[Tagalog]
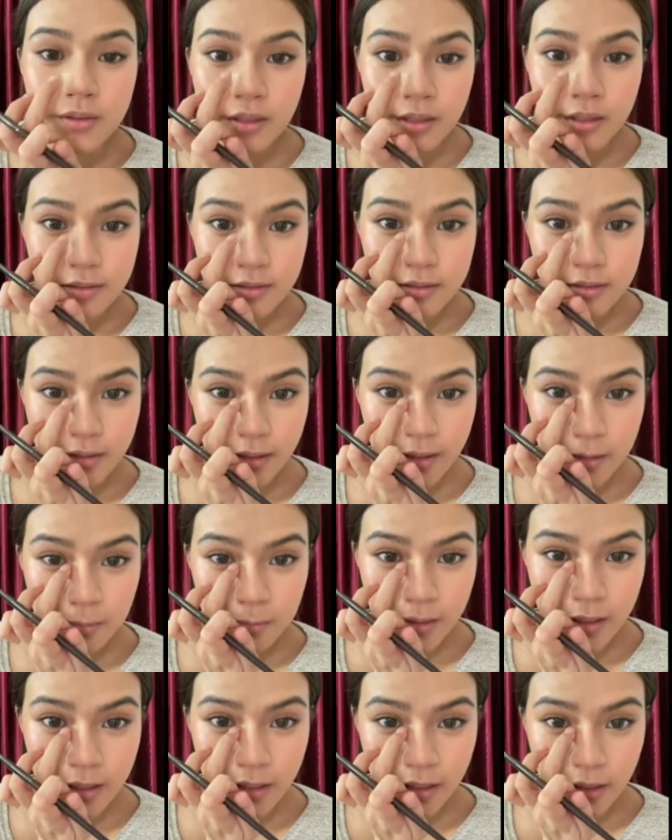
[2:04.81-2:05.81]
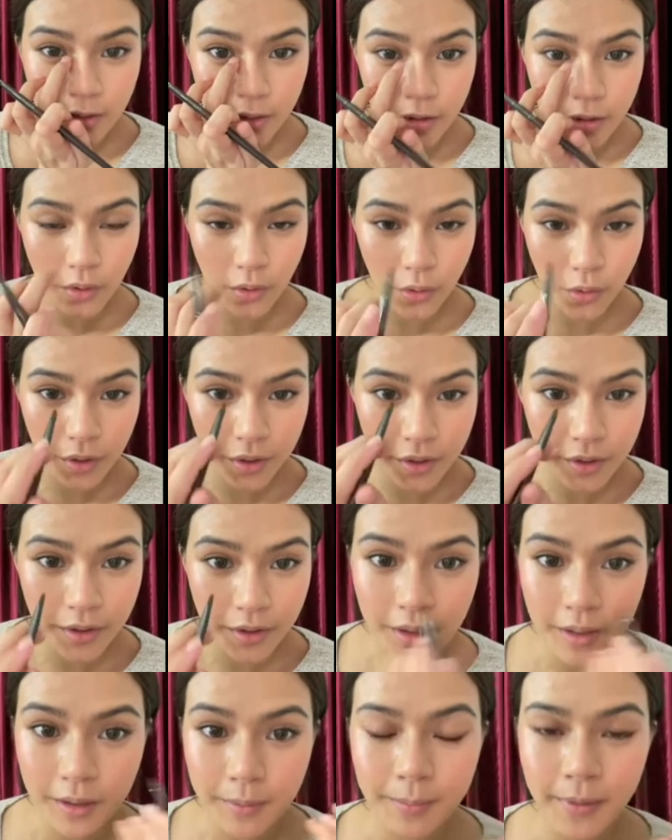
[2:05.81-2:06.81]
extend my inner
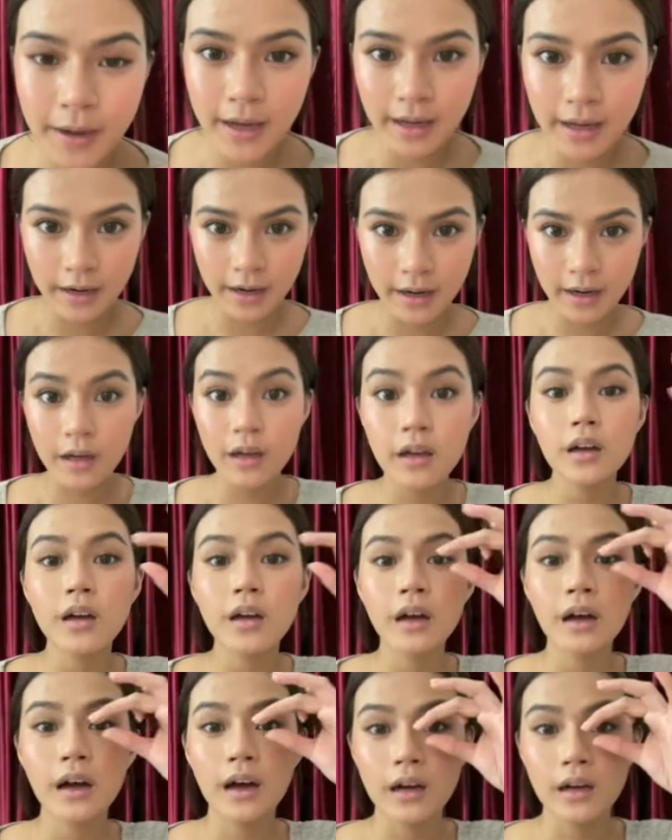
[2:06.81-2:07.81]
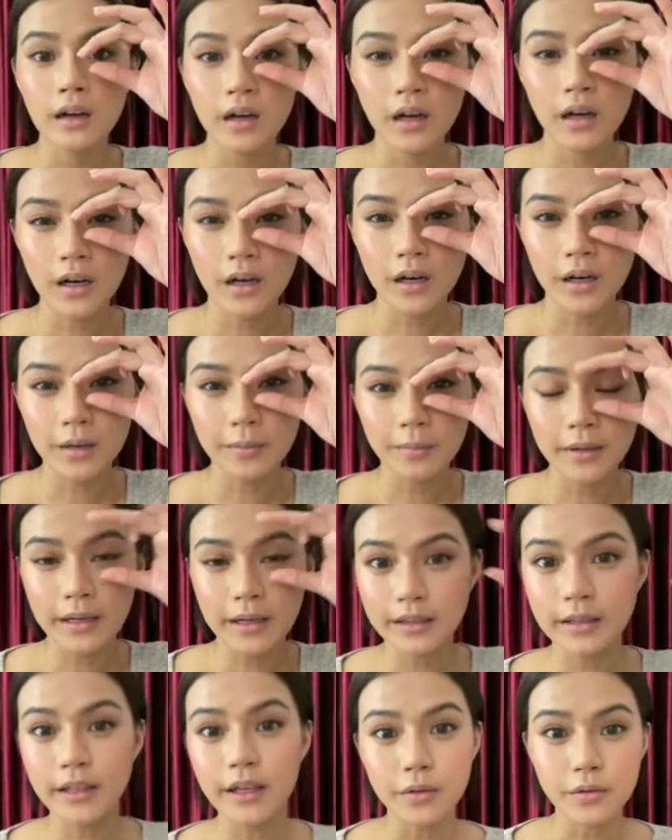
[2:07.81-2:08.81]
corner para uh,
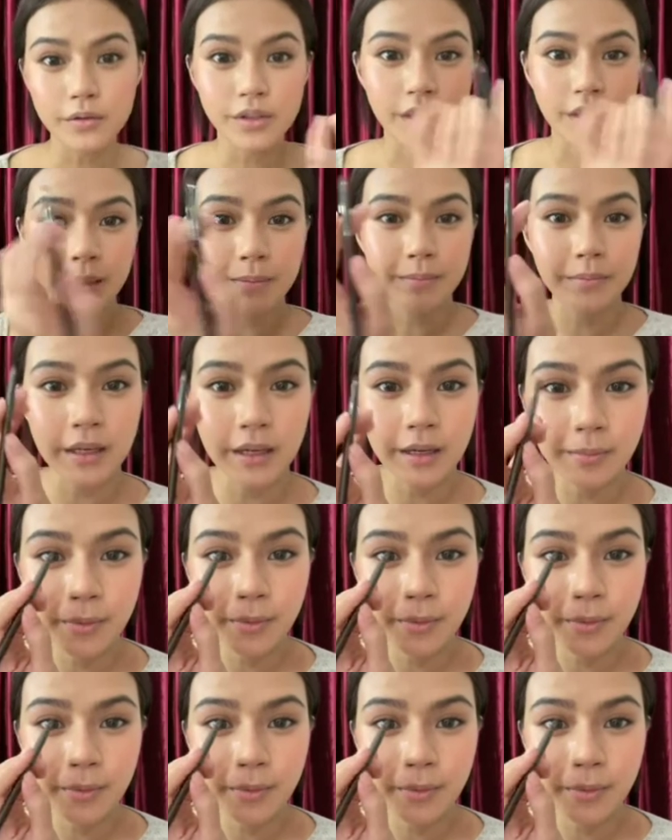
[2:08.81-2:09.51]
maganda yung shape niya.